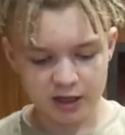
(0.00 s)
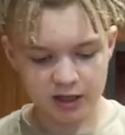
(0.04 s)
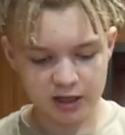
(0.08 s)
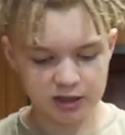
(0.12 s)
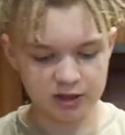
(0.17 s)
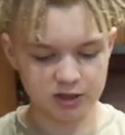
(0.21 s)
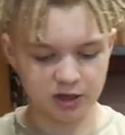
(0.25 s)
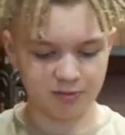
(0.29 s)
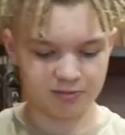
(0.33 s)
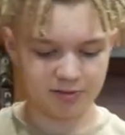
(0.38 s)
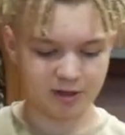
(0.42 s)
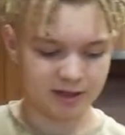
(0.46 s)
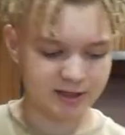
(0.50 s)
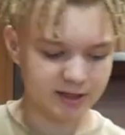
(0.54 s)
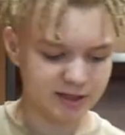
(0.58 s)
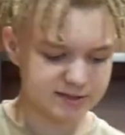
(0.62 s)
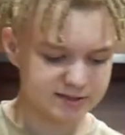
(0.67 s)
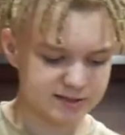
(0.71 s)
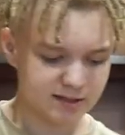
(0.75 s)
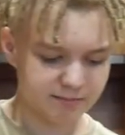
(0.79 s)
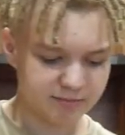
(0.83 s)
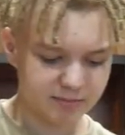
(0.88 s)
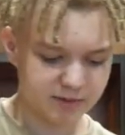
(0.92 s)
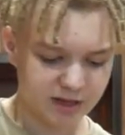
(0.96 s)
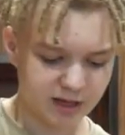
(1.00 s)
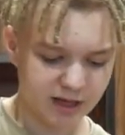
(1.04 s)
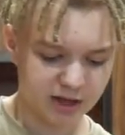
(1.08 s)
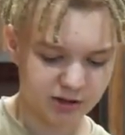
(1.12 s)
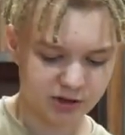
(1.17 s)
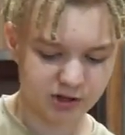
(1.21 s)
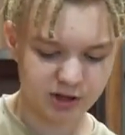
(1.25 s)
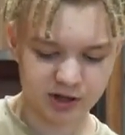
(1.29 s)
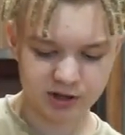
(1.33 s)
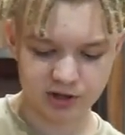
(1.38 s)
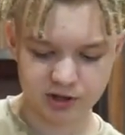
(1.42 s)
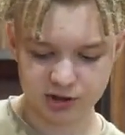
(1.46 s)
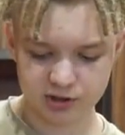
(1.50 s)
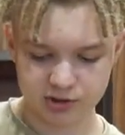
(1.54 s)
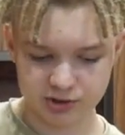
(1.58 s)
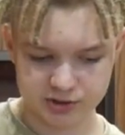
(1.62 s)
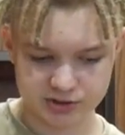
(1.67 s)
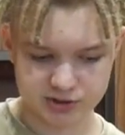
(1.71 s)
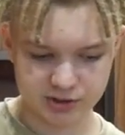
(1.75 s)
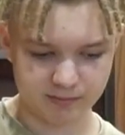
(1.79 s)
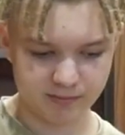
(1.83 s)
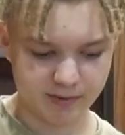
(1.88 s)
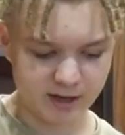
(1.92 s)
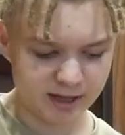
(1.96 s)
I dobra, następne rzeczy to
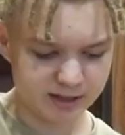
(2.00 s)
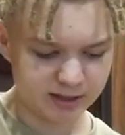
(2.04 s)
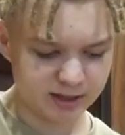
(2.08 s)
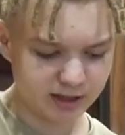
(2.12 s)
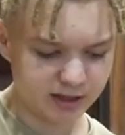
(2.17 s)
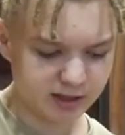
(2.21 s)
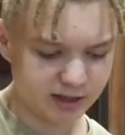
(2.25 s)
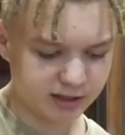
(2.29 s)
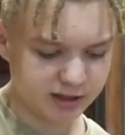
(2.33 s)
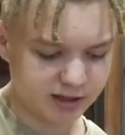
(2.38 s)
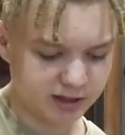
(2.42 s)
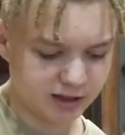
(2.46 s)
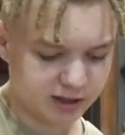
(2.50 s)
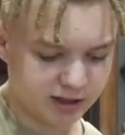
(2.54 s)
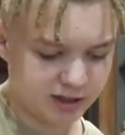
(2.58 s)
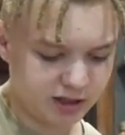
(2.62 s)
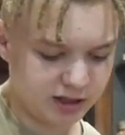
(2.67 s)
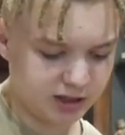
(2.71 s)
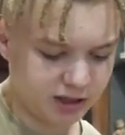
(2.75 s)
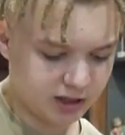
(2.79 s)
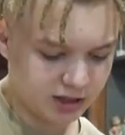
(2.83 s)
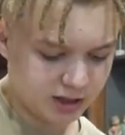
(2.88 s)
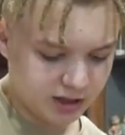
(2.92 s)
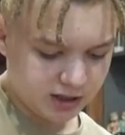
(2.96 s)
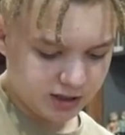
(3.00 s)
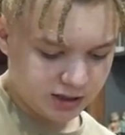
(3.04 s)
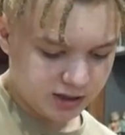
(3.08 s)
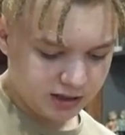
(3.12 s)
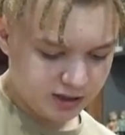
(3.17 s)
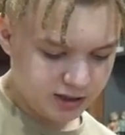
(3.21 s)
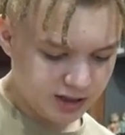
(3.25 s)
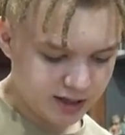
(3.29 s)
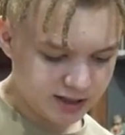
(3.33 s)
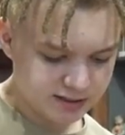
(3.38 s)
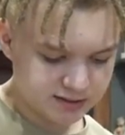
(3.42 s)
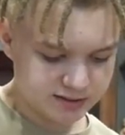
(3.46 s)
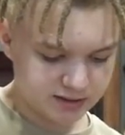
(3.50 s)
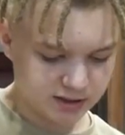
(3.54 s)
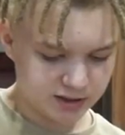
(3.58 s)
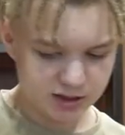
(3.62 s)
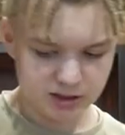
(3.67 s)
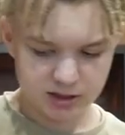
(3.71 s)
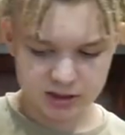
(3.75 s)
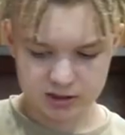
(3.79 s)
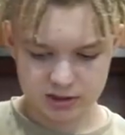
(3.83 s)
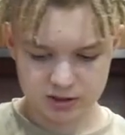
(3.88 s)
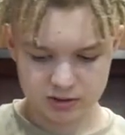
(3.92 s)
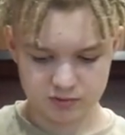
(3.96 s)
są energetyki, jest
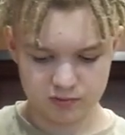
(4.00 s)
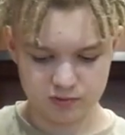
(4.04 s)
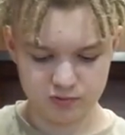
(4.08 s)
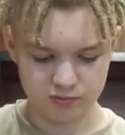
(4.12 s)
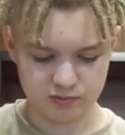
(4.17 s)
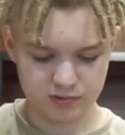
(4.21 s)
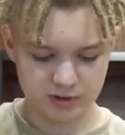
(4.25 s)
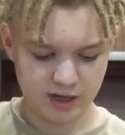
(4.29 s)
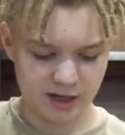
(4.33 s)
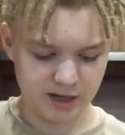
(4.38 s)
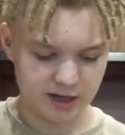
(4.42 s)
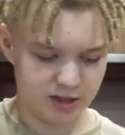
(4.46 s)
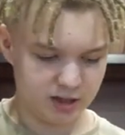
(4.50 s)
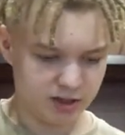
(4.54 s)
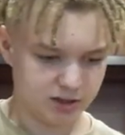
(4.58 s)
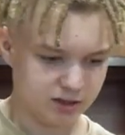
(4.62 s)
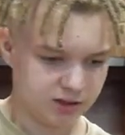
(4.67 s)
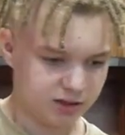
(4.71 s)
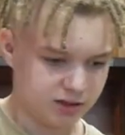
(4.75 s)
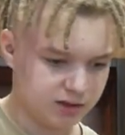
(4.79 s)
ich tutaj